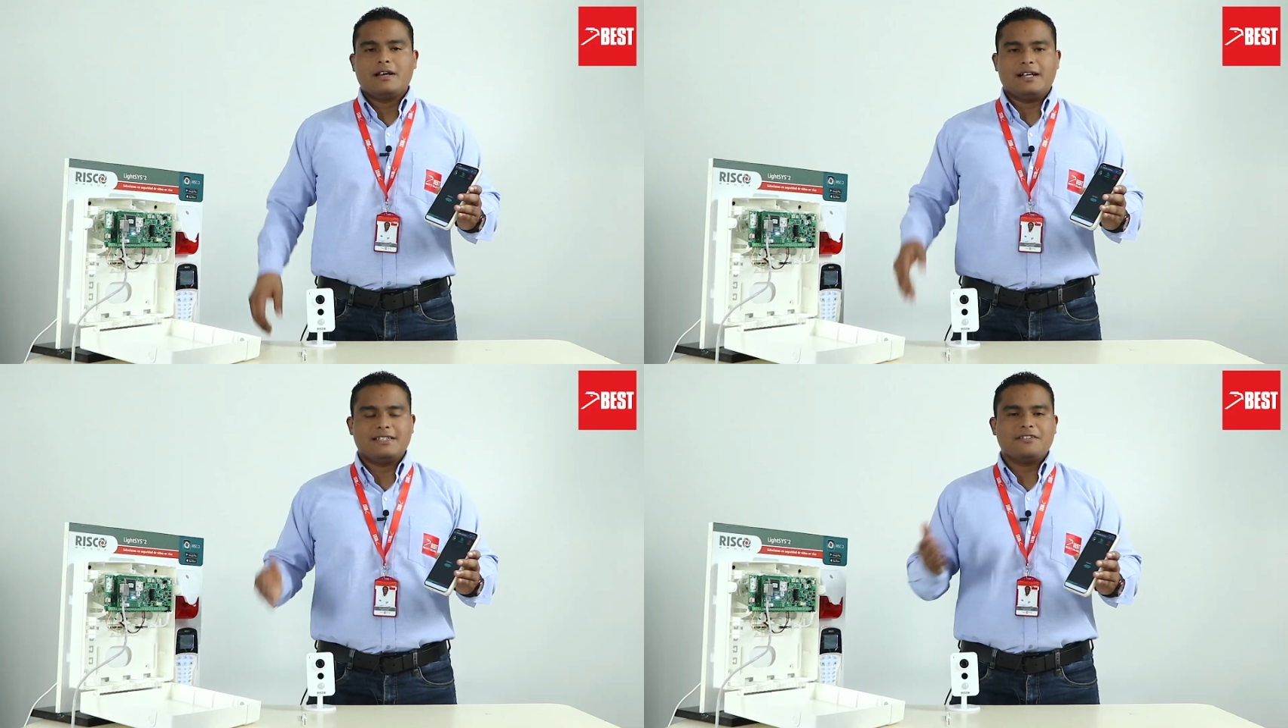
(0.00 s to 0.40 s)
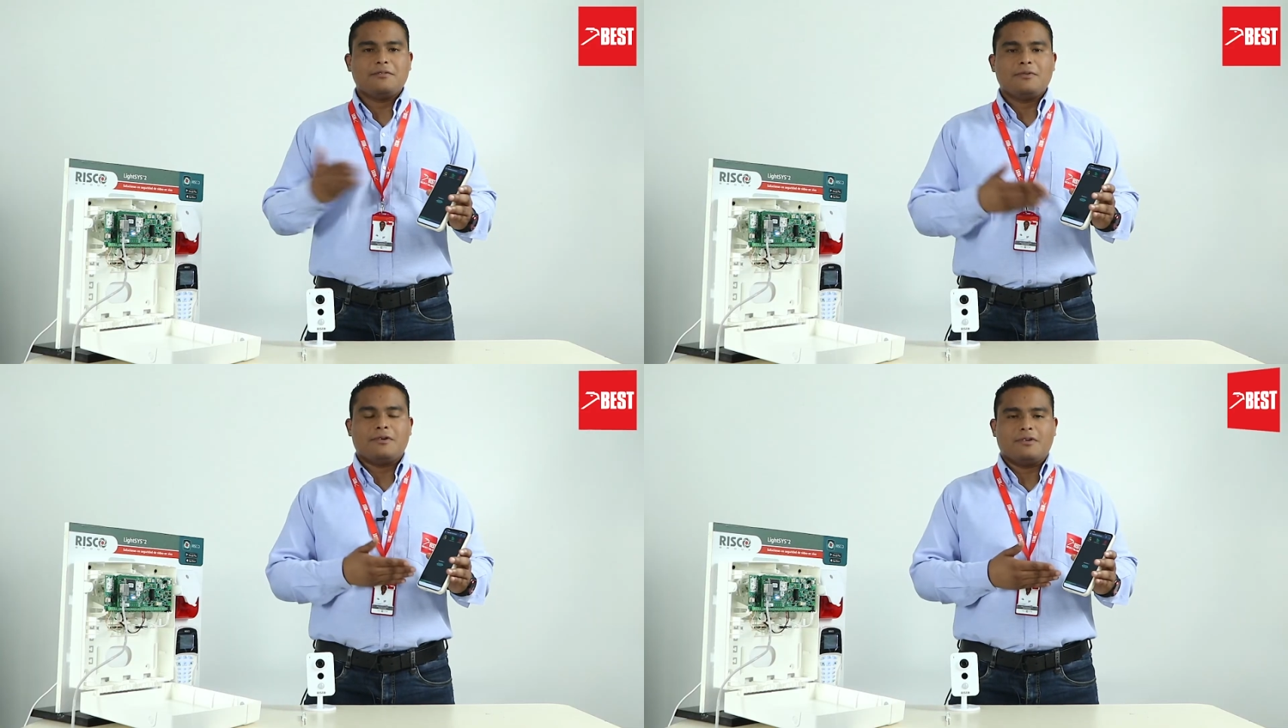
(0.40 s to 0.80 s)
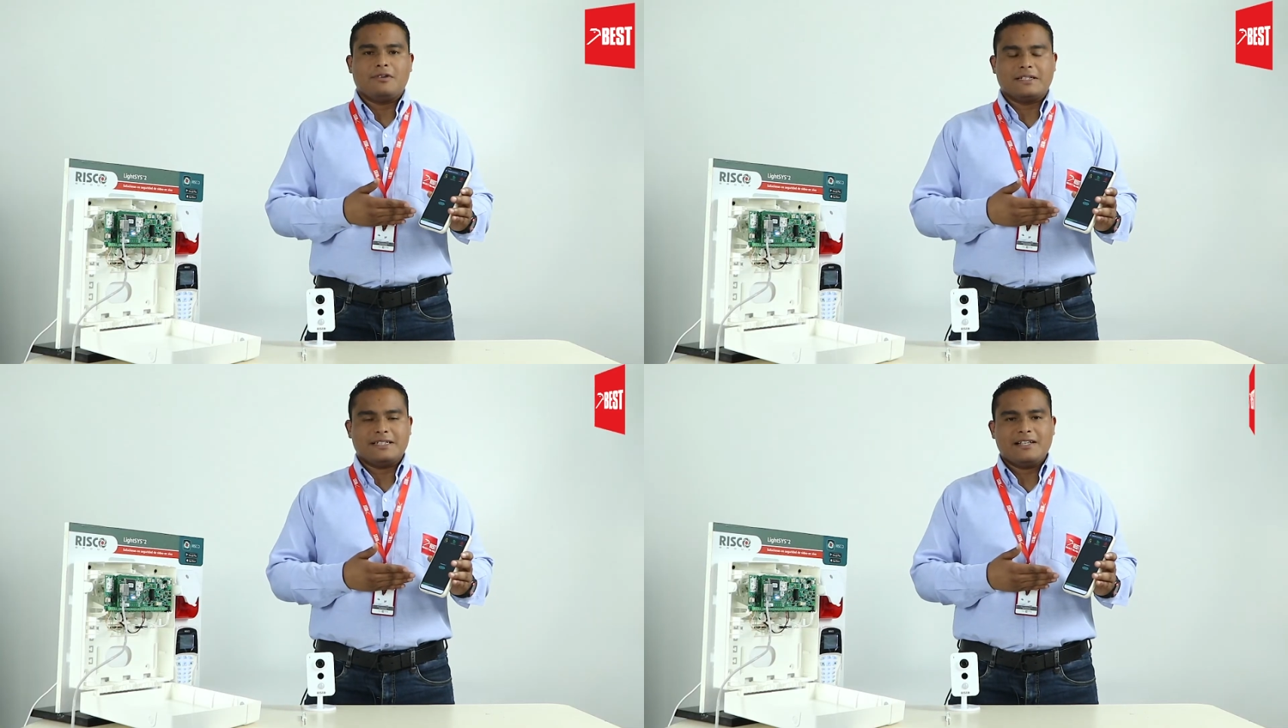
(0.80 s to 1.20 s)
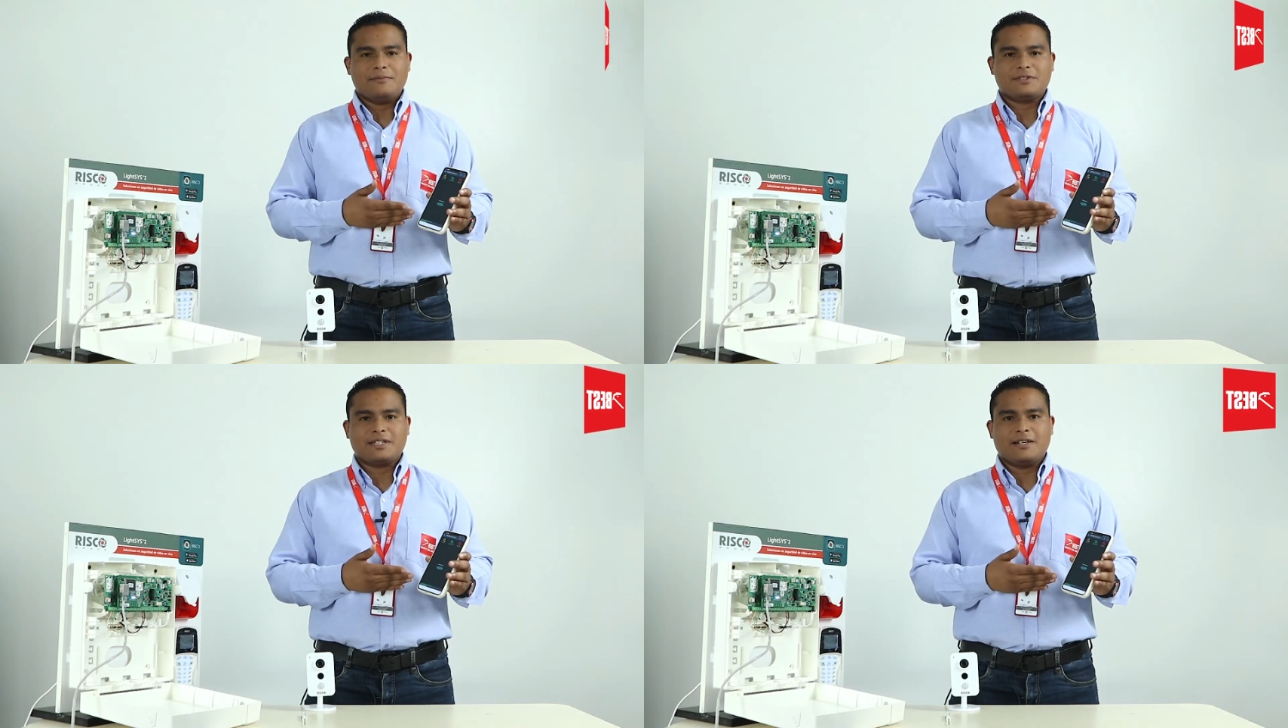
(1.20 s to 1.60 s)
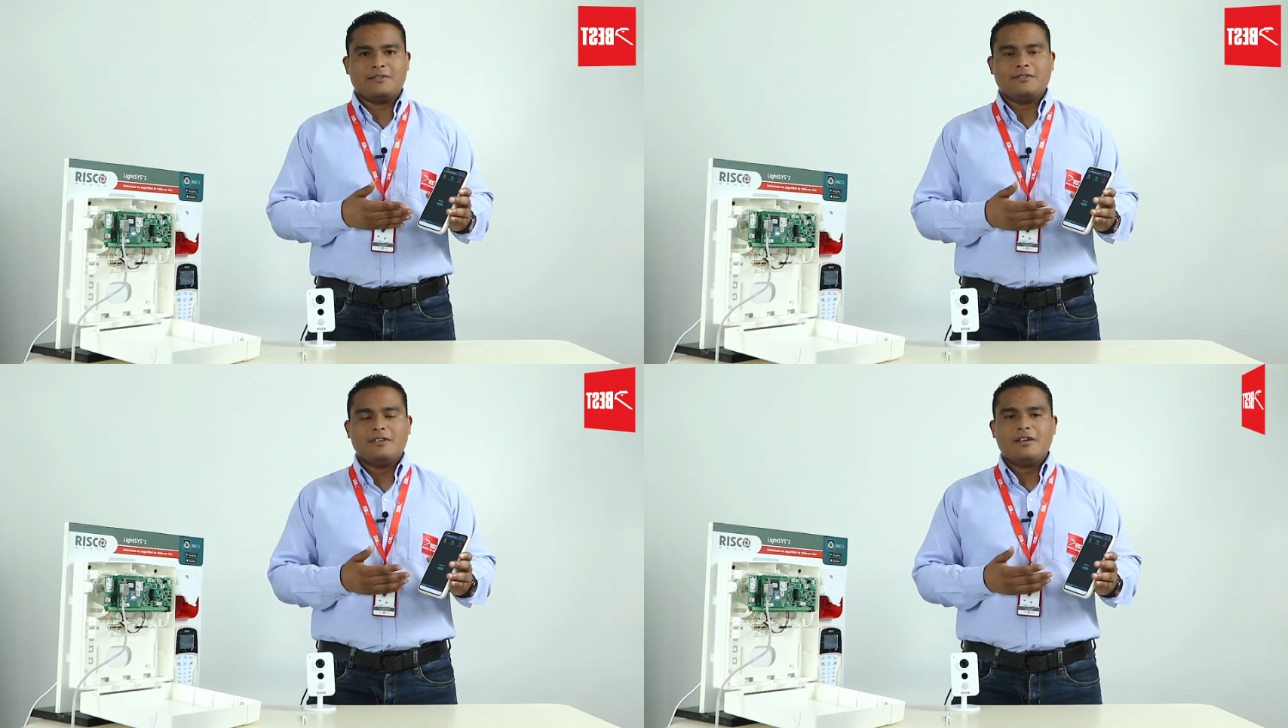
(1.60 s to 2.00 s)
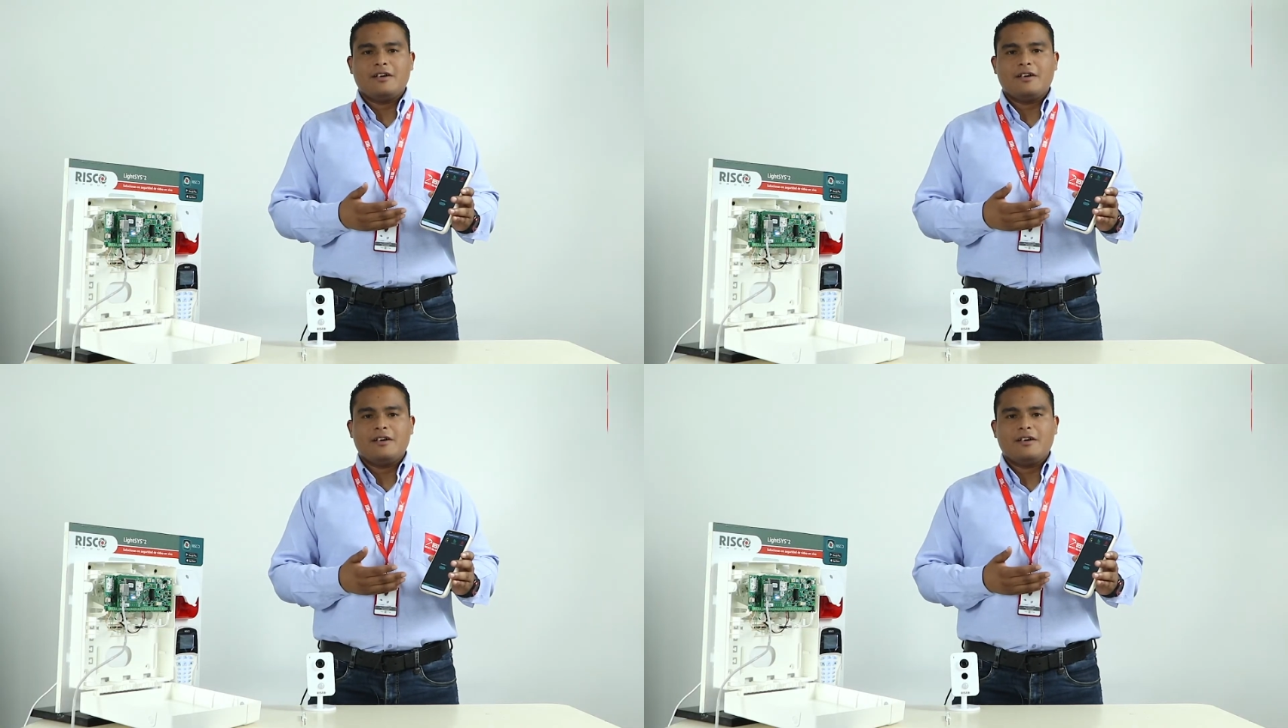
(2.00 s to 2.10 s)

Así como les he demostrado,